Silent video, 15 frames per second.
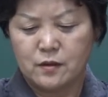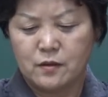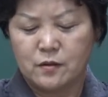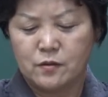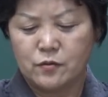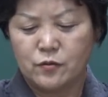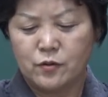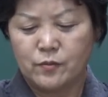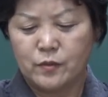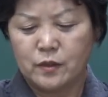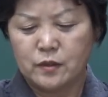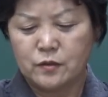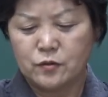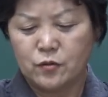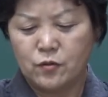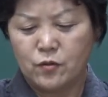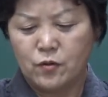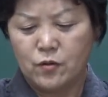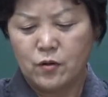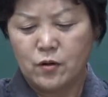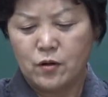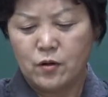어, 소음 그
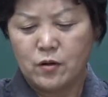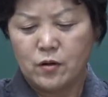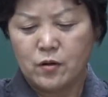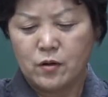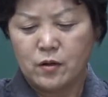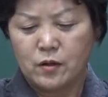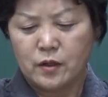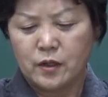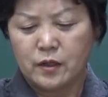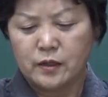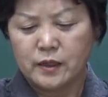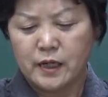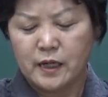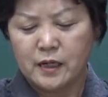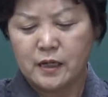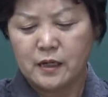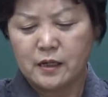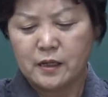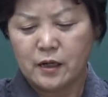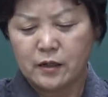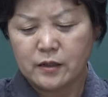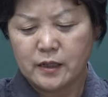소 경계
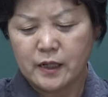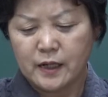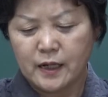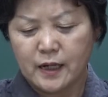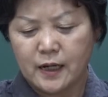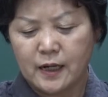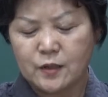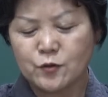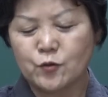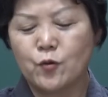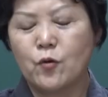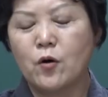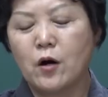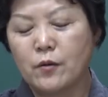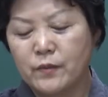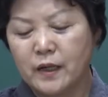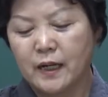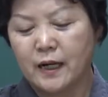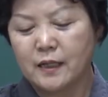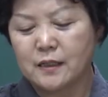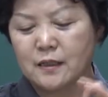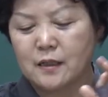경계가
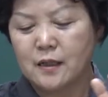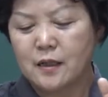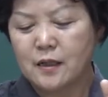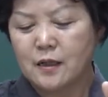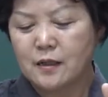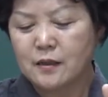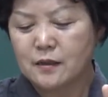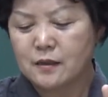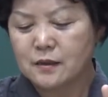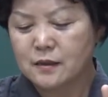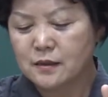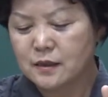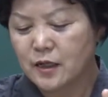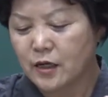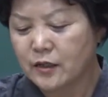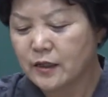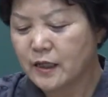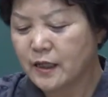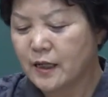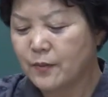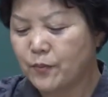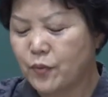소엄이라 그
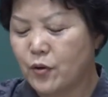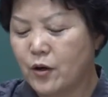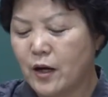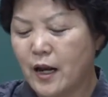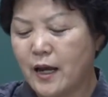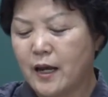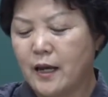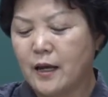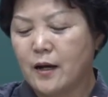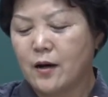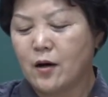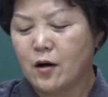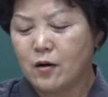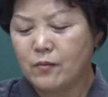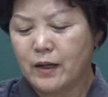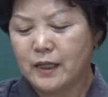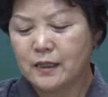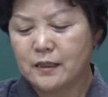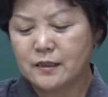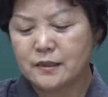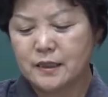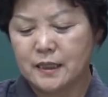경계가 본래
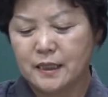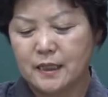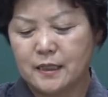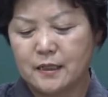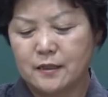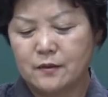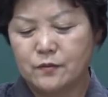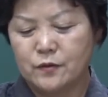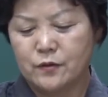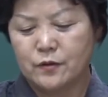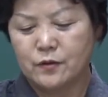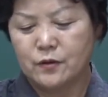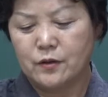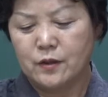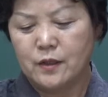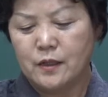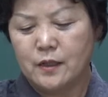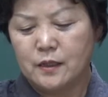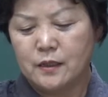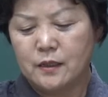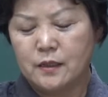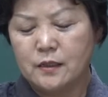엄한 것이라 그러므로
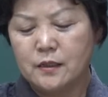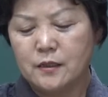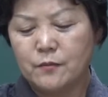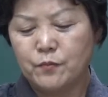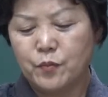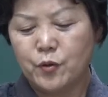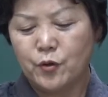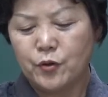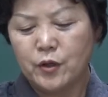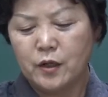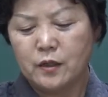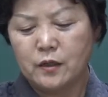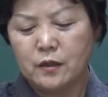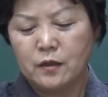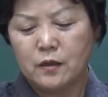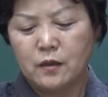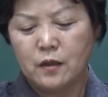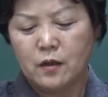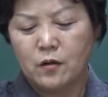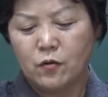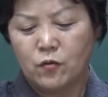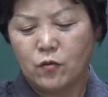능 표현
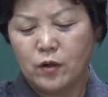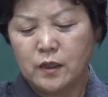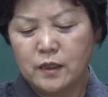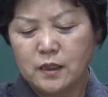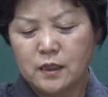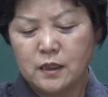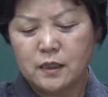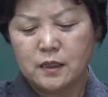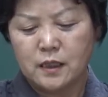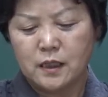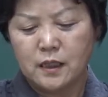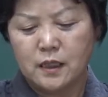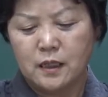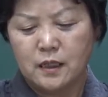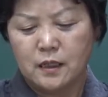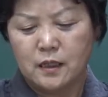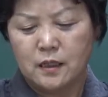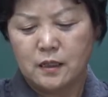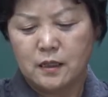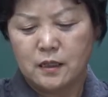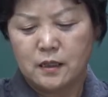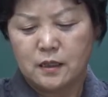원근이
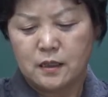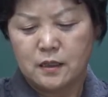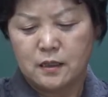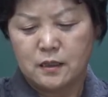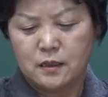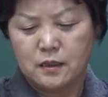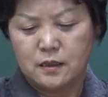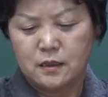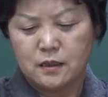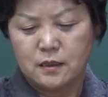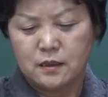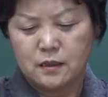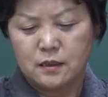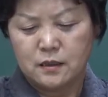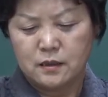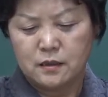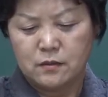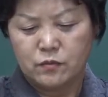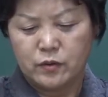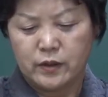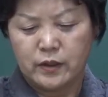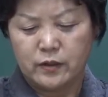그
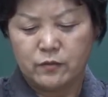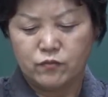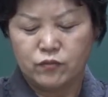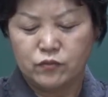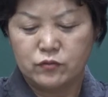뭐예요